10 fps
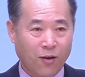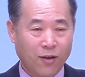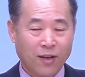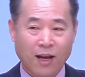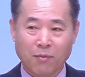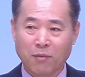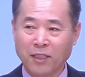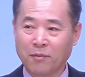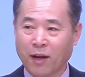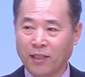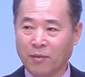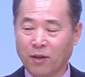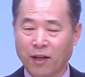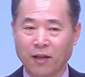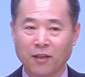한마디 말
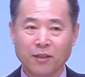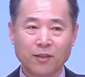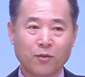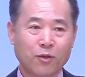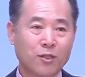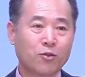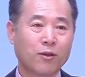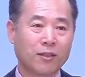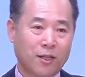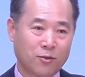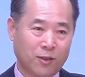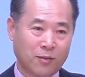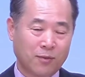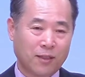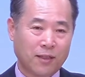때문에 원수가 될 수도
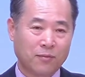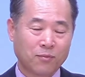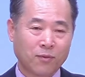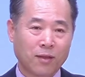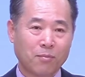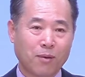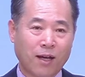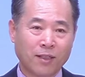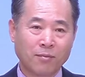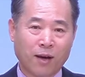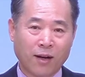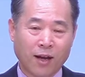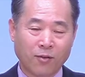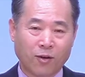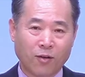있습니다. 바른 말을
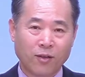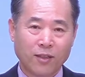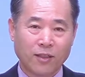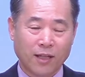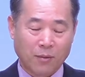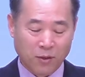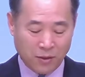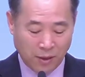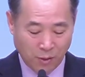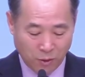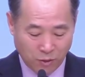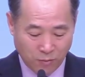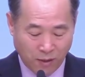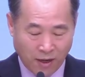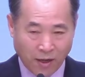하고 남을 세워주는
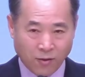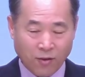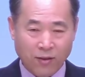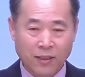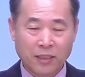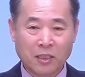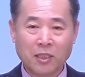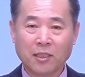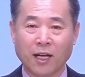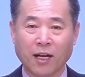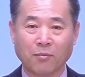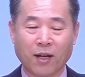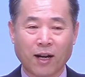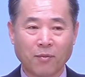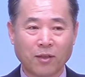말을 하고 칭찬하는
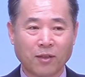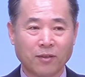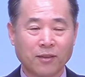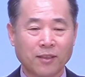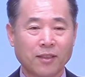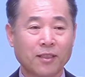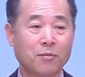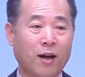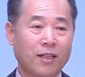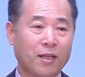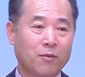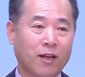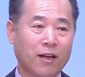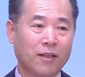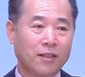말을 하면 은그 말 때문에
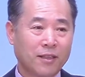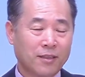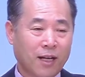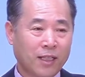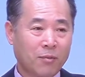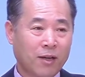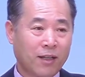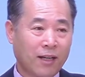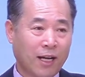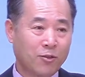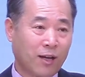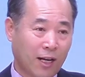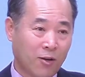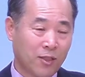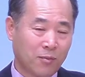상대방과 내가 아주
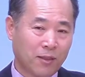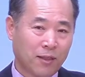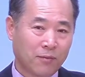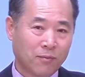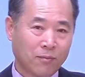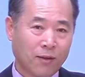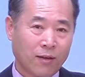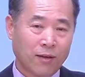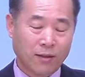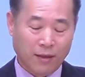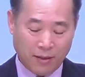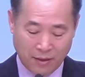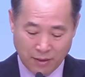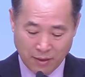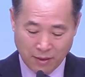가까워집니다. 그런데
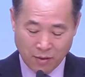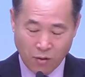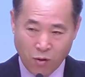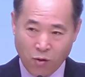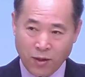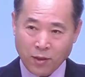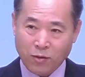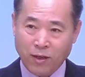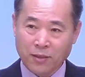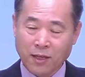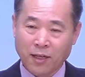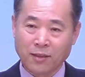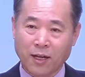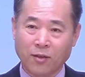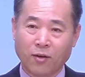오랫동안 사귀더라도